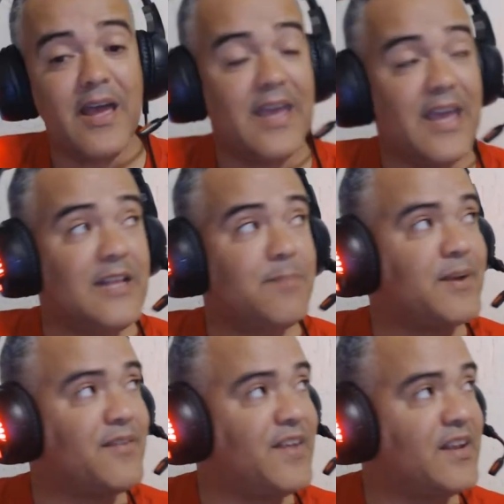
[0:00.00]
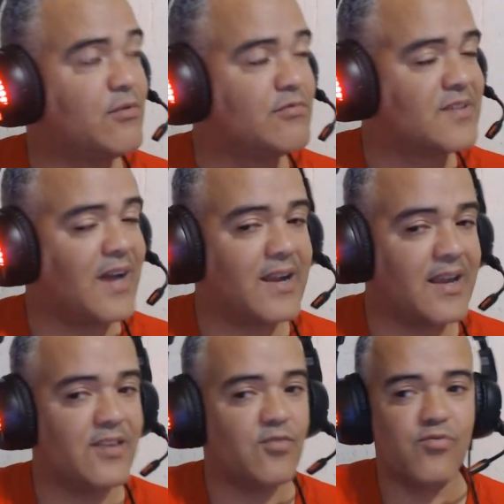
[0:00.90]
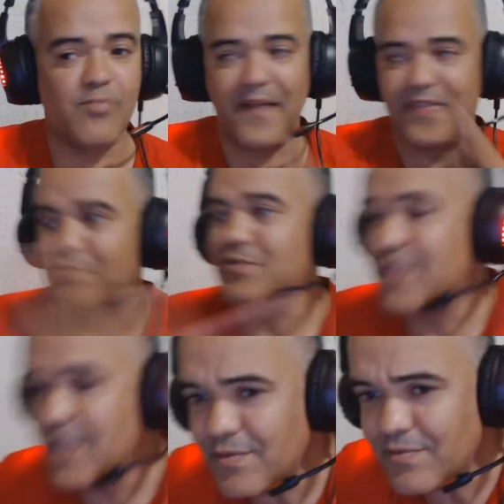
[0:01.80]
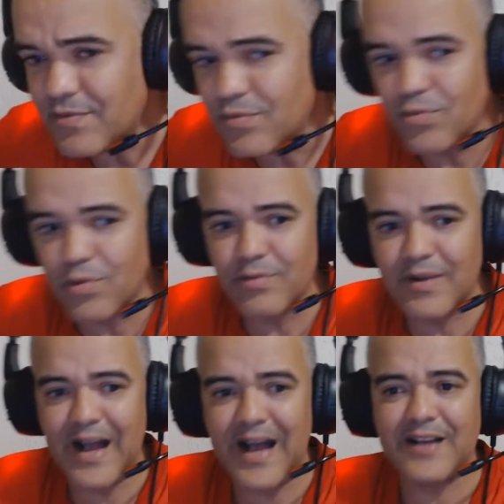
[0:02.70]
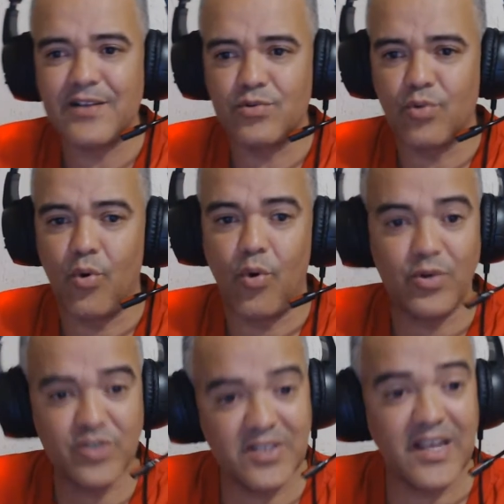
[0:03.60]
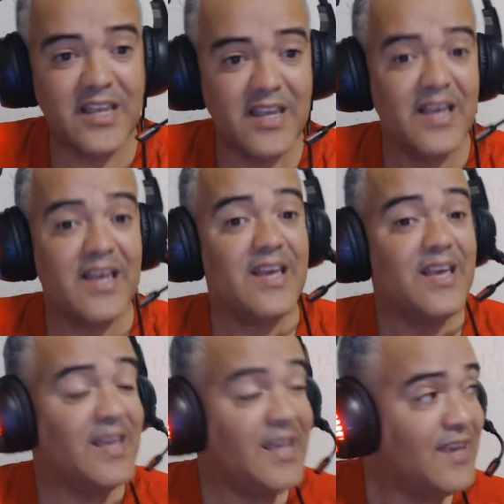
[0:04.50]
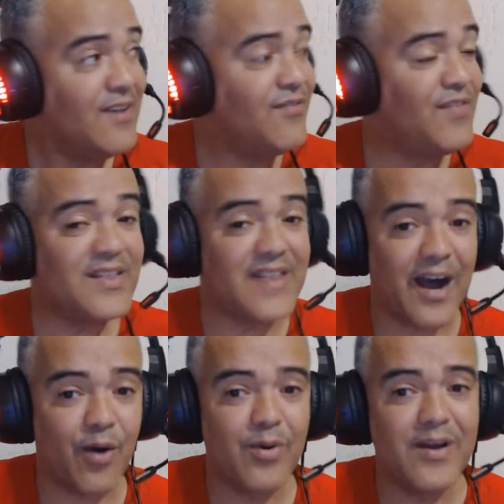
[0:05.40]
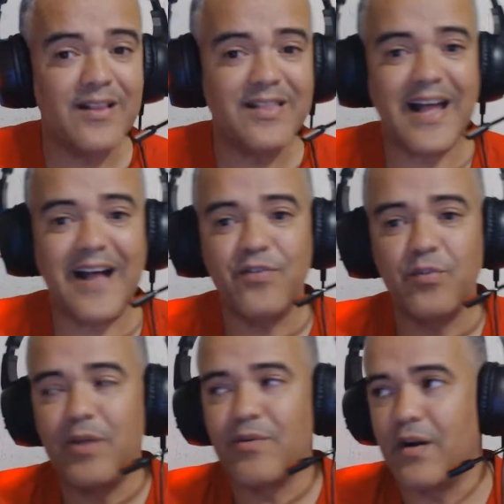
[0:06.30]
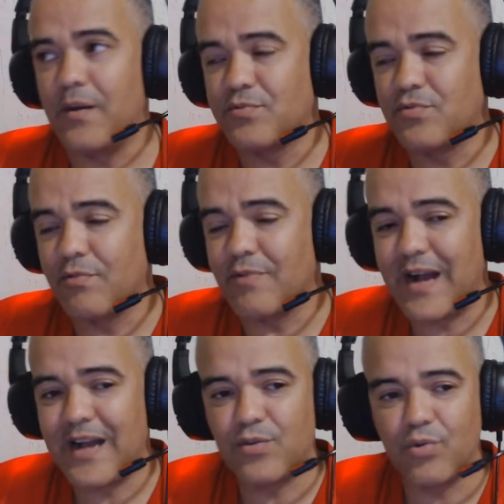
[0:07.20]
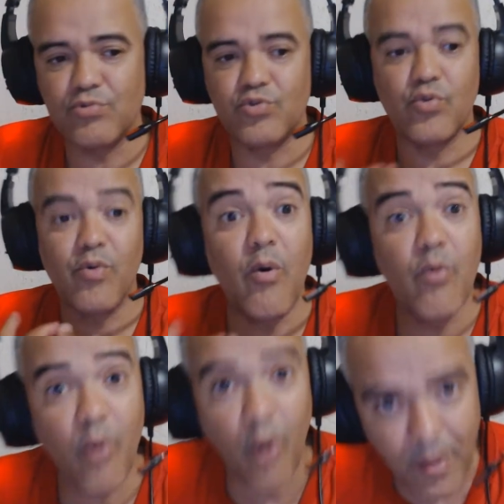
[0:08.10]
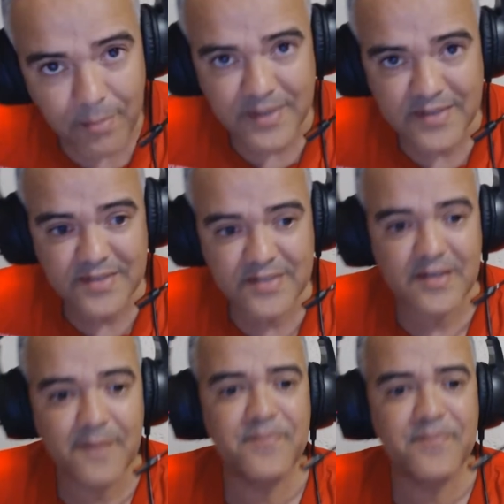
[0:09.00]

ele preferiu usar aí o Mateuzinho no lugar do Rodinei e Vidal lá no meio-campo no lugar do João Gomes.